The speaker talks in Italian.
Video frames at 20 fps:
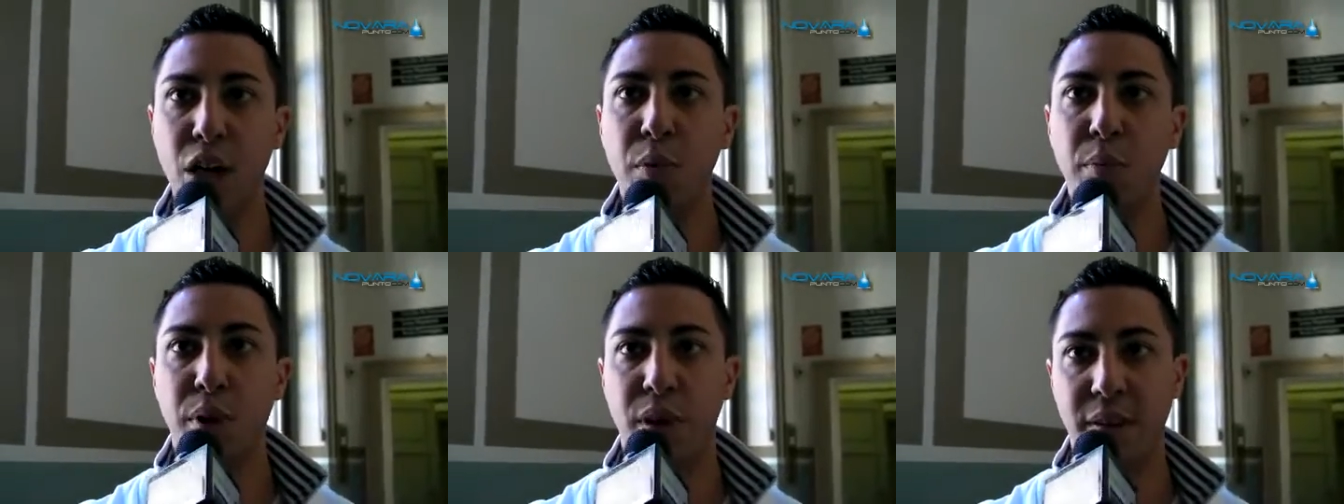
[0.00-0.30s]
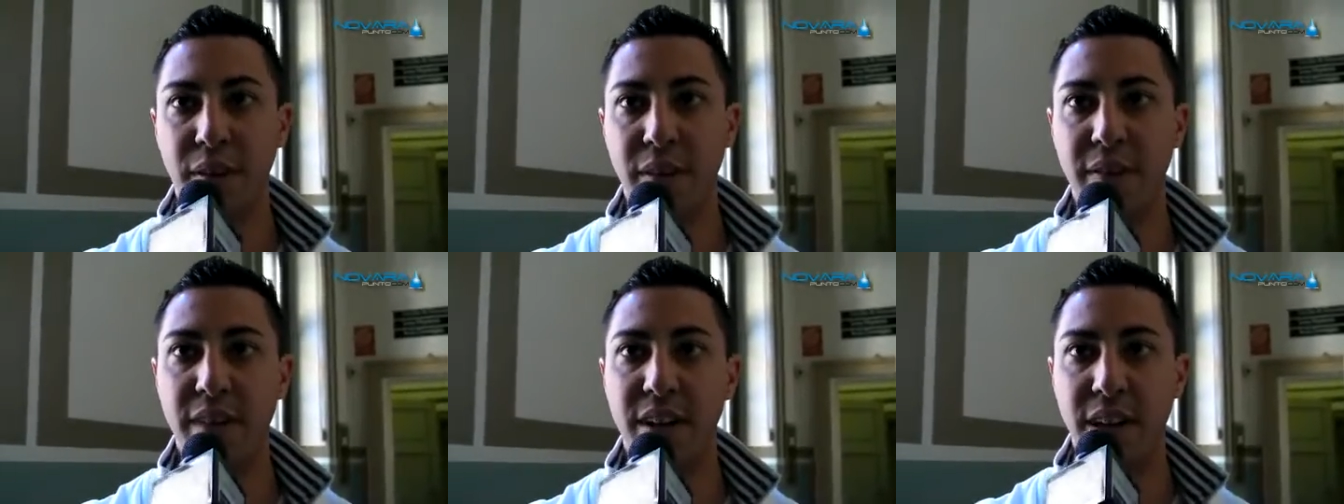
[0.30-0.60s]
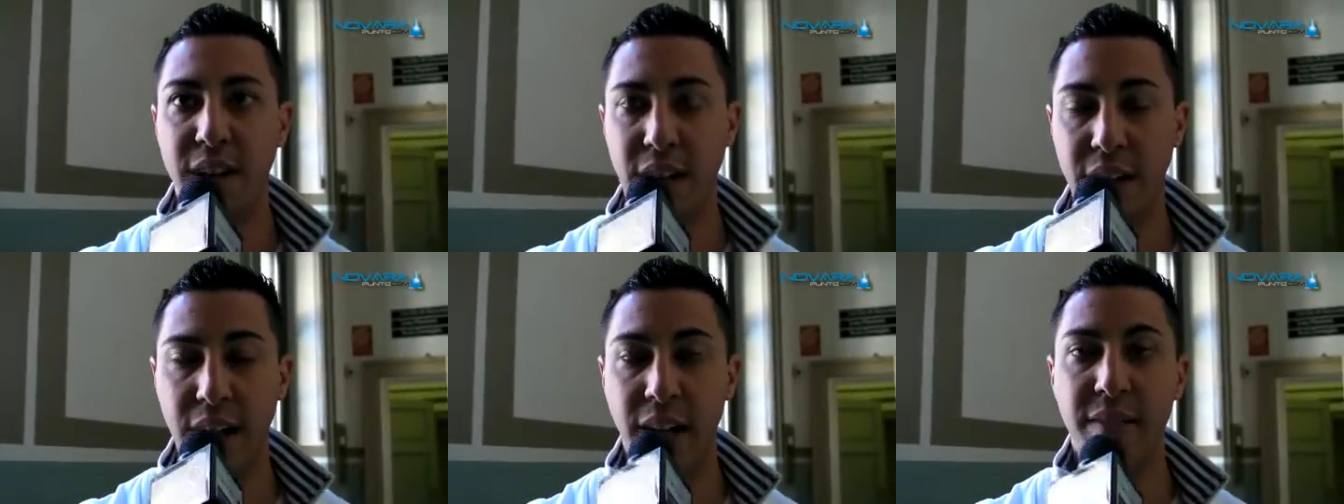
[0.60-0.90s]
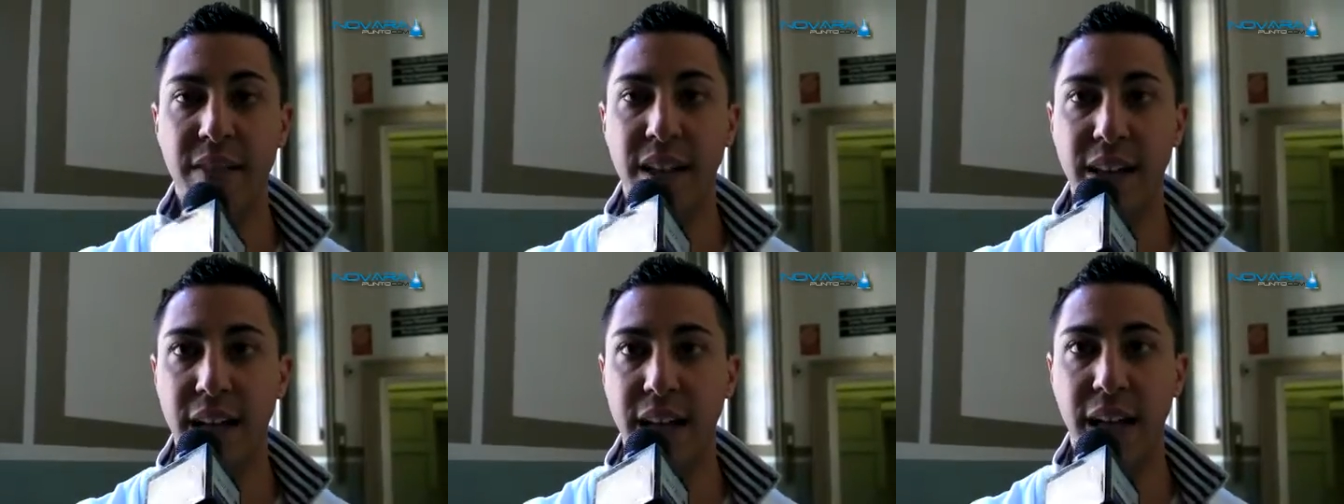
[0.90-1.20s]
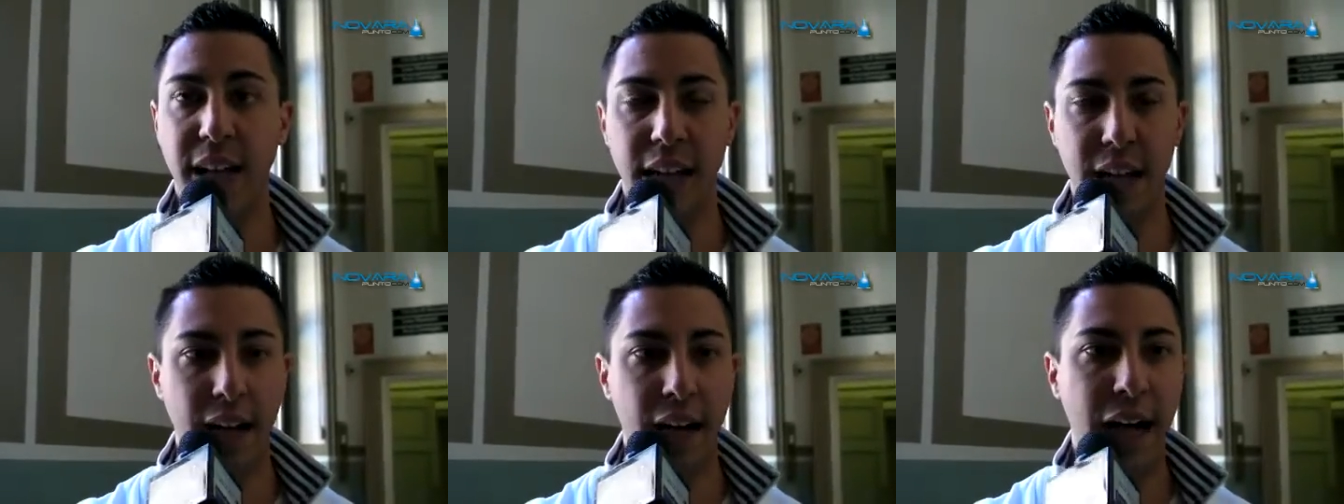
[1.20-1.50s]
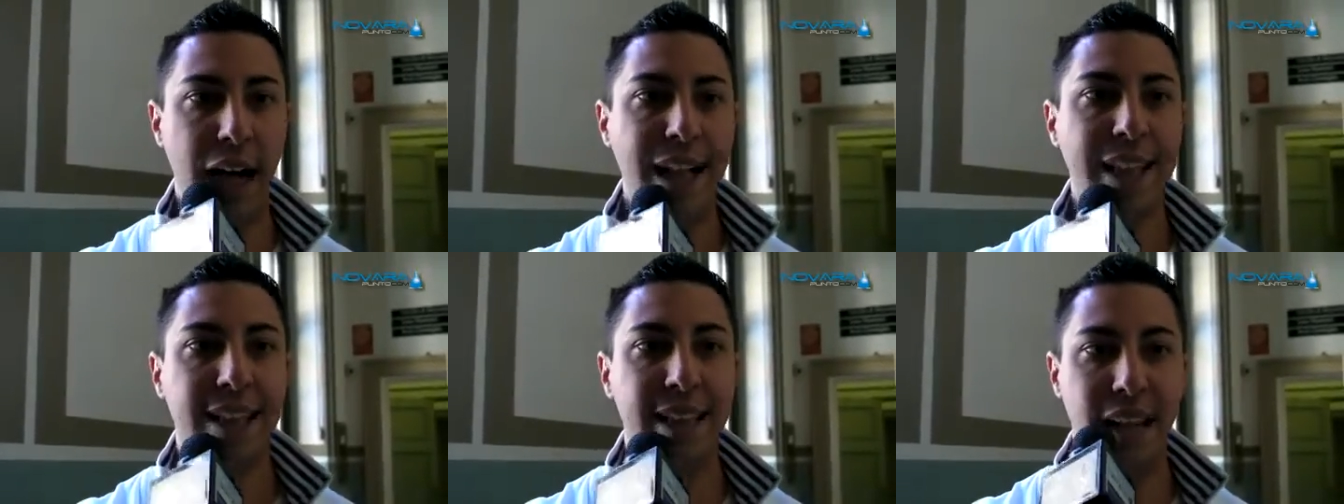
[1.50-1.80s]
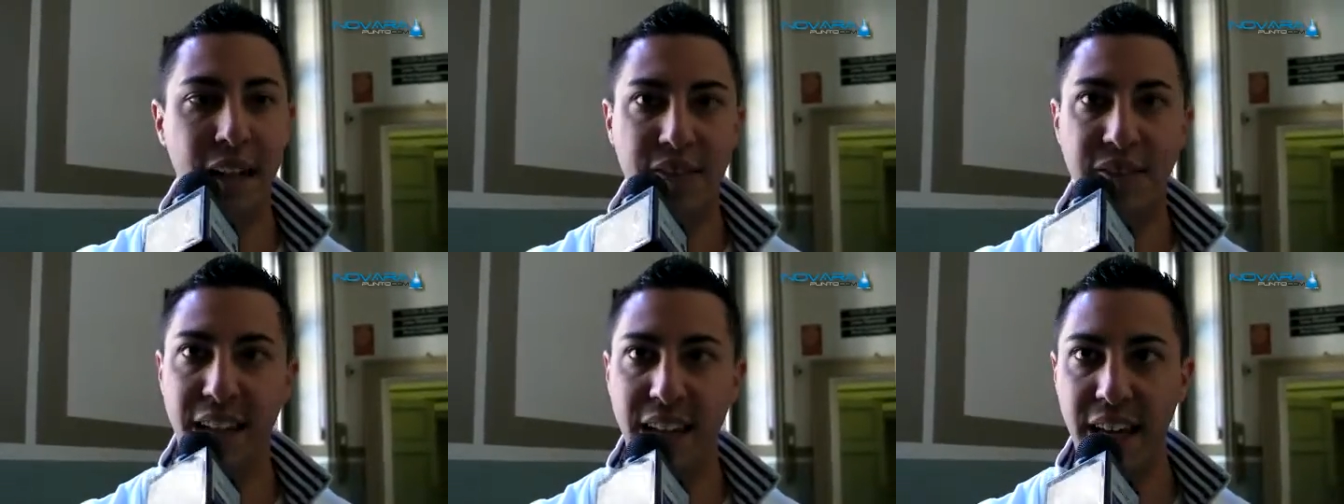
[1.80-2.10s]
provare a vedere
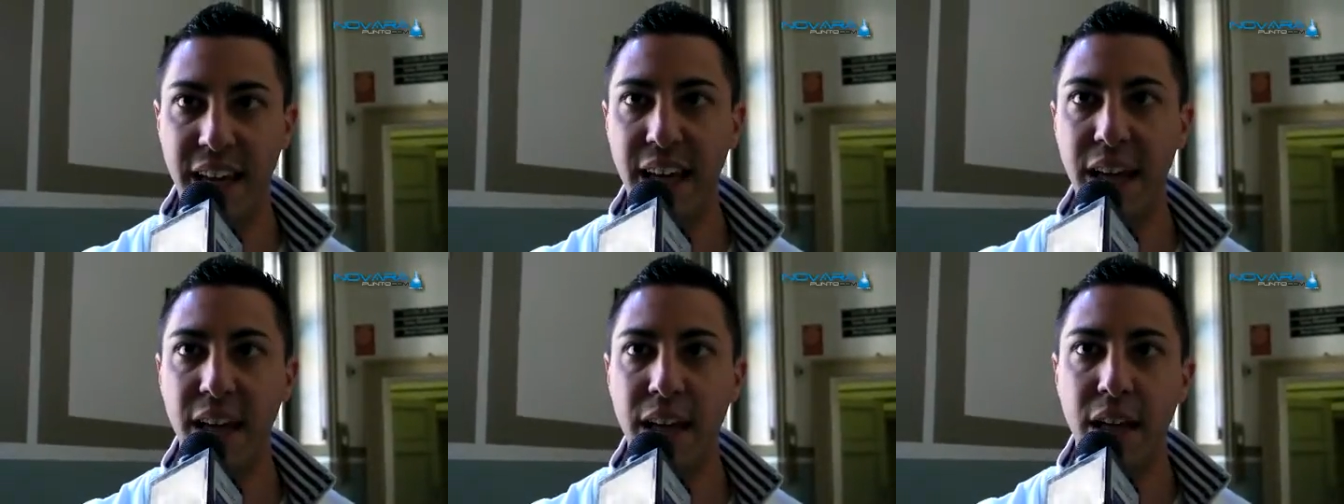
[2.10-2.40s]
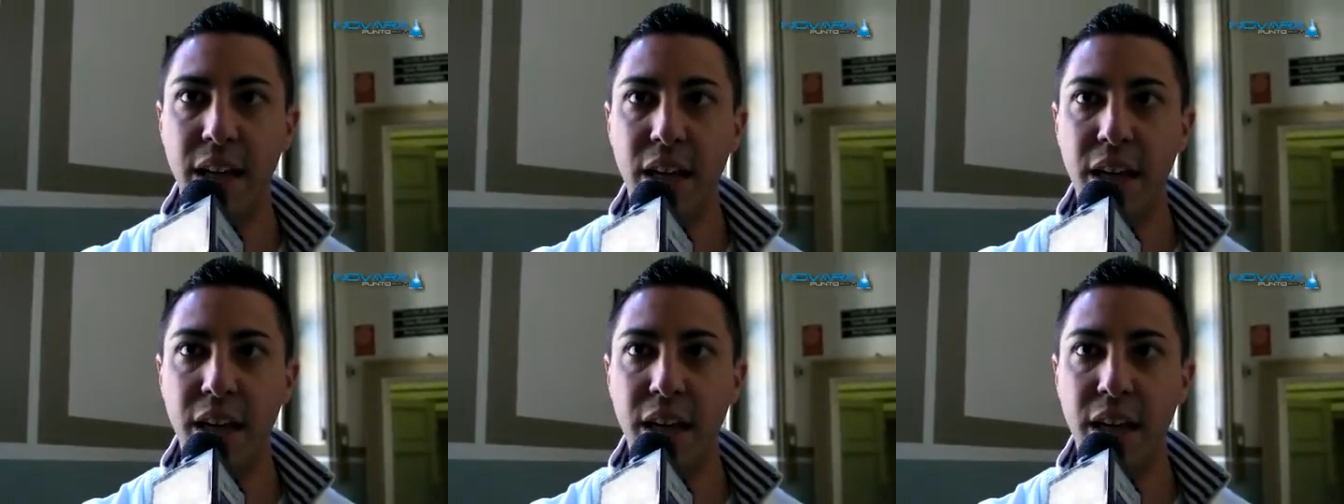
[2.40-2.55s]
altre vie